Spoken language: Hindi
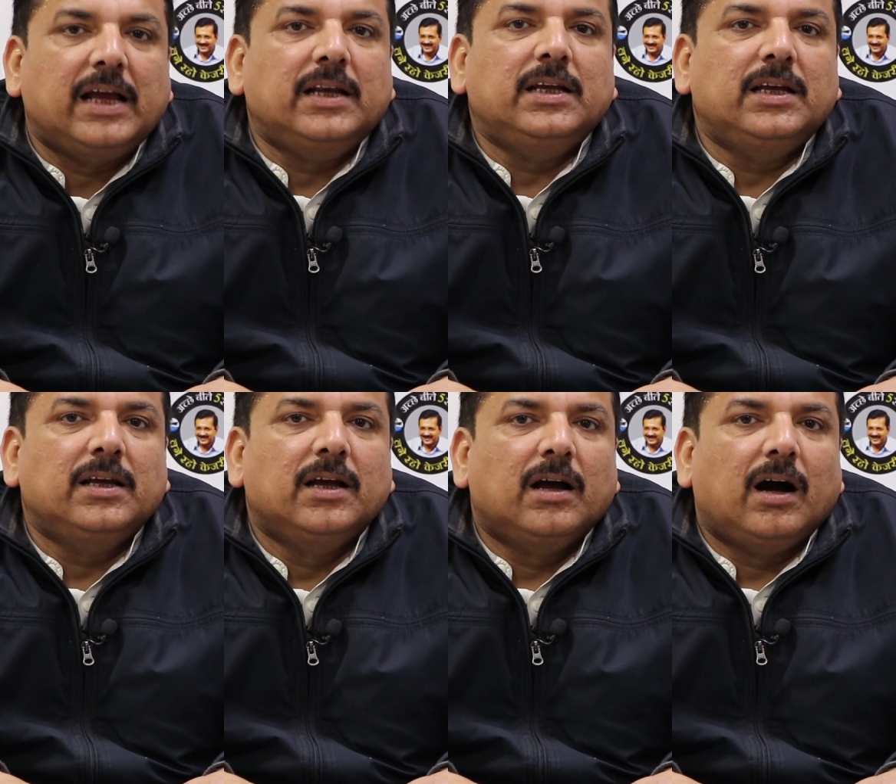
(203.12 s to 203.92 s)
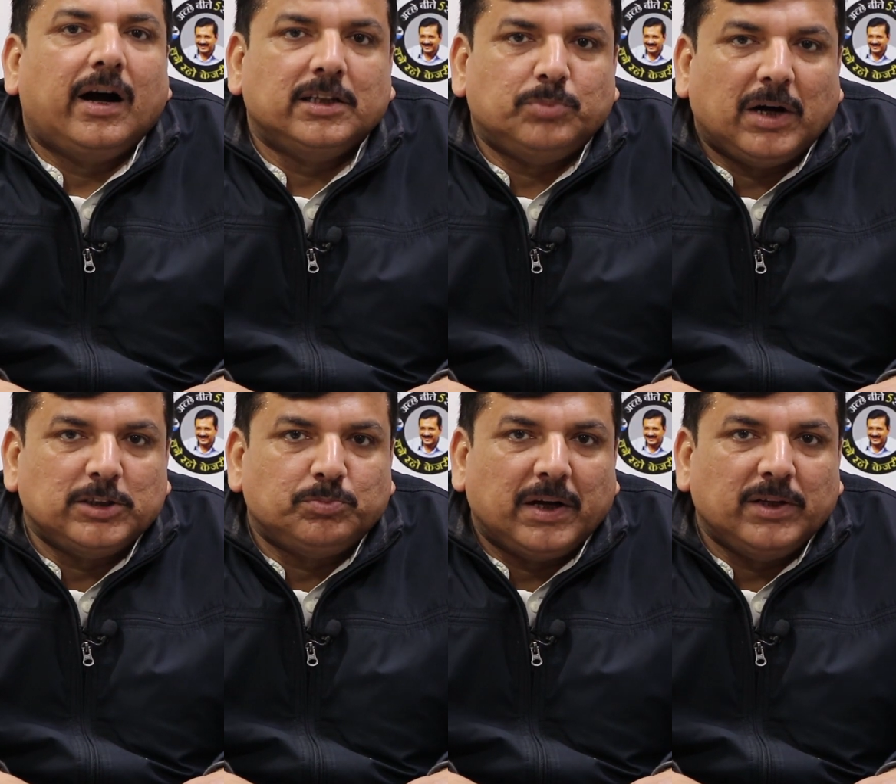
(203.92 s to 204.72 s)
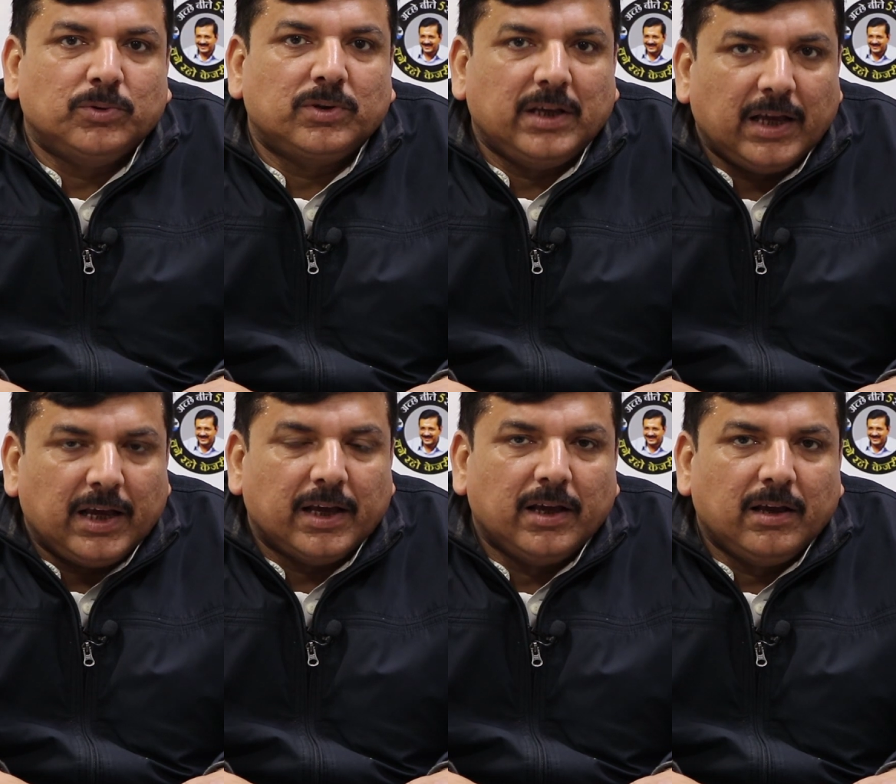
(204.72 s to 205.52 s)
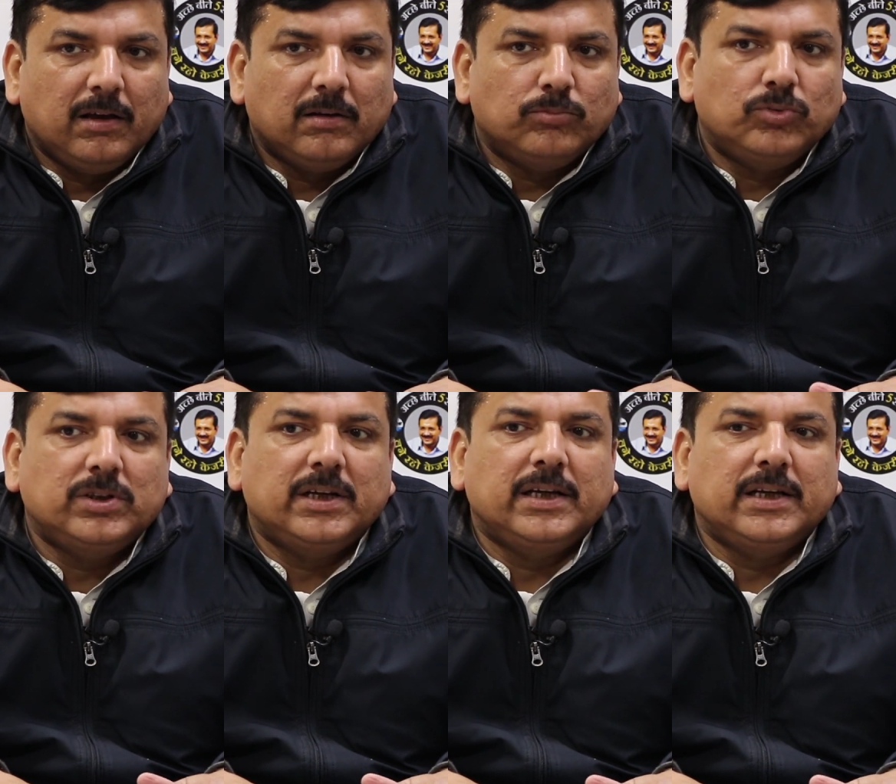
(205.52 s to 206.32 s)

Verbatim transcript: शैली आज भाजपाइयों की है मुझे